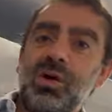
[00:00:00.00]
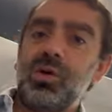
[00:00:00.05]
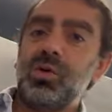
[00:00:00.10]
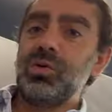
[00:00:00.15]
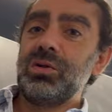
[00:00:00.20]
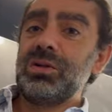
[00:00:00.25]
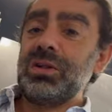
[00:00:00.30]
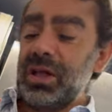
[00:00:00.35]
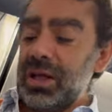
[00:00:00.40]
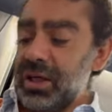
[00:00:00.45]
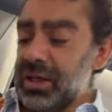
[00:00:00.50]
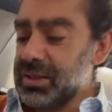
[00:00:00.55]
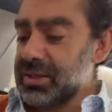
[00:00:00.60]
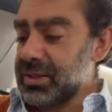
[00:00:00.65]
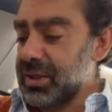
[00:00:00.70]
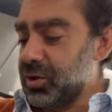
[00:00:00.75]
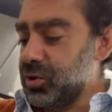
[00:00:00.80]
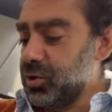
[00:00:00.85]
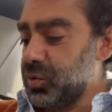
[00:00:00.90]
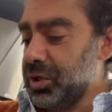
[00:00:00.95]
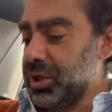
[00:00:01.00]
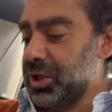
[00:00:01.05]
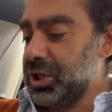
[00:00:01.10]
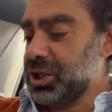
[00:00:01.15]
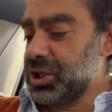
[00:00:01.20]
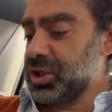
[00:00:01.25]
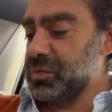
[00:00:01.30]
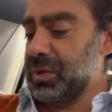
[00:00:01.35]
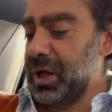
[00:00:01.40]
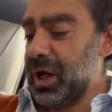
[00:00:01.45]
والثالث
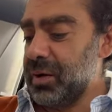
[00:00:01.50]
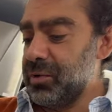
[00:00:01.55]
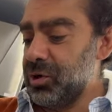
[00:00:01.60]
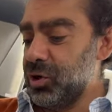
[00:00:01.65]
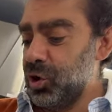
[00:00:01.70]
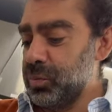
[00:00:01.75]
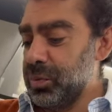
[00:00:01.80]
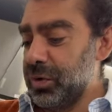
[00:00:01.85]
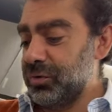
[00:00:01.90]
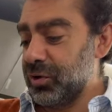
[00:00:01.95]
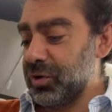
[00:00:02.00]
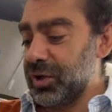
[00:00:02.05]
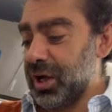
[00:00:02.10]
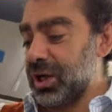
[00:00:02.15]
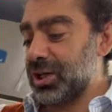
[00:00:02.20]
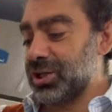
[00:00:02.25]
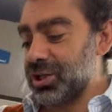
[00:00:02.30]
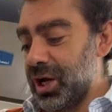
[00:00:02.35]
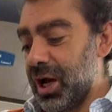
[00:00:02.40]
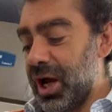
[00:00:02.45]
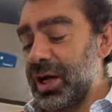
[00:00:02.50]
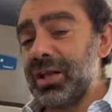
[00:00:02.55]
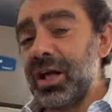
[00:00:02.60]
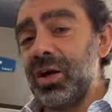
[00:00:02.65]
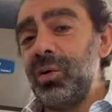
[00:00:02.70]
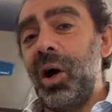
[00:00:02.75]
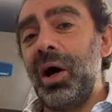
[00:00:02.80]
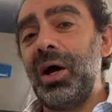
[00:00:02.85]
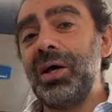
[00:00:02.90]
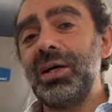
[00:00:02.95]
ساندويتش بنعمله بالفوكاتشا هيدا
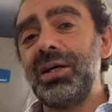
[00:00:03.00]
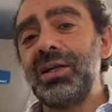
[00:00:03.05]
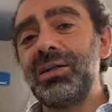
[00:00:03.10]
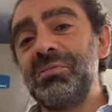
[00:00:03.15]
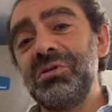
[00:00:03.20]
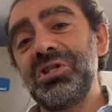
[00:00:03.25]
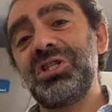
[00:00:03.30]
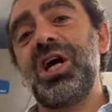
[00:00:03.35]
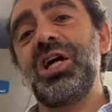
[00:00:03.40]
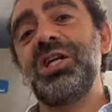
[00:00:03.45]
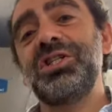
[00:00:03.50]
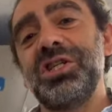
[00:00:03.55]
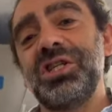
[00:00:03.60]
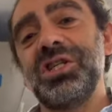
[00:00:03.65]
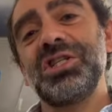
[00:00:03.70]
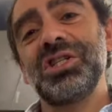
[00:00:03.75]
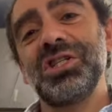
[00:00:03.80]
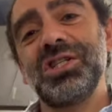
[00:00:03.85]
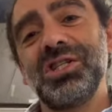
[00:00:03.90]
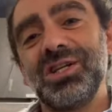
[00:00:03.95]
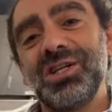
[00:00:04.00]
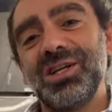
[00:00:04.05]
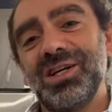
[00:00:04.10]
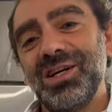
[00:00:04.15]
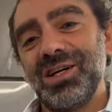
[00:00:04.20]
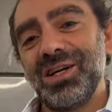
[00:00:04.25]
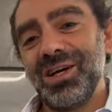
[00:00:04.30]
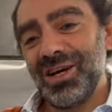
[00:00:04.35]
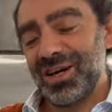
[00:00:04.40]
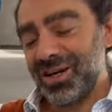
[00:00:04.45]
الوحيد مش عجاج
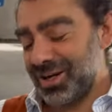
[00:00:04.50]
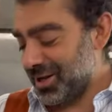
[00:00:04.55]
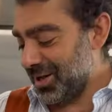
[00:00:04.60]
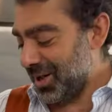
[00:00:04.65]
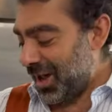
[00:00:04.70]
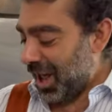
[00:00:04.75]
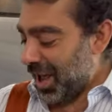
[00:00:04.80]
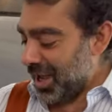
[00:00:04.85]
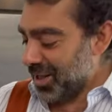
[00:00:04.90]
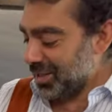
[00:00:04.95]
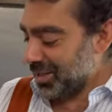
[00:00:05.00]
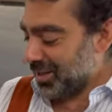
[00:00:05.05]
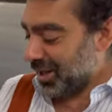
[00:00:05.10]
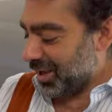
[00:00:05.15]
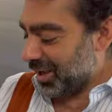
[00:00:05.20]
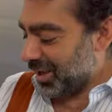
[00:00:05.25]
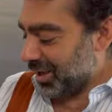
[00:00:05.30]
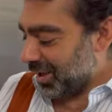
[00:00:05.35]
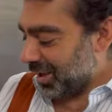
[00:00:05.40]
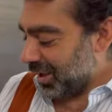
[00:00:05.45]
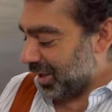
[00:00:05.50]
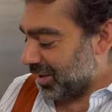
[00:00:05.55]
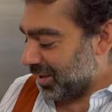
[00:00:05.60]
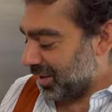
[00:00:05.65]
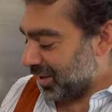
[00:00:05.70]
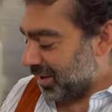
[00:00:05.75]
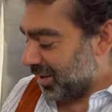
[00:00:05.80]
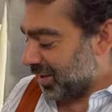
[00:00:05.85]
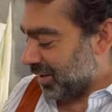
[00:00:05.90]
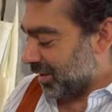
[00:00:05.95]
هيدا
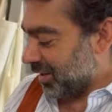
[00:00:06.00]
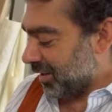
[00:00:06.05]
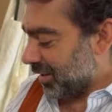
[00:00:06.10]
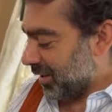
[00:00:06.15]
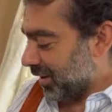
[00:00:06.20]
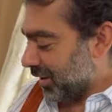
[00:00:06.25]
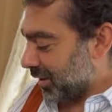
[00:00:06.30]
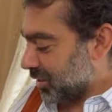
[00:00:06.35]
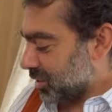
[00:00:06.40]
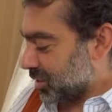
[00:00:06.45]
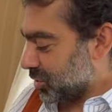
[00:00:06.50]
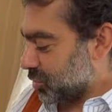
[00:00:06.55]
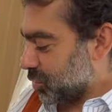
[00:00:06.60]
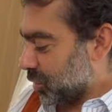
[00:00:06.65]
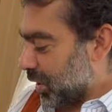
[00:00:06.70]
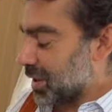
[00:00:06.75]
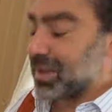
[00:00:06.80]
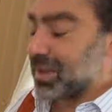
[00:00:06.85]
شوي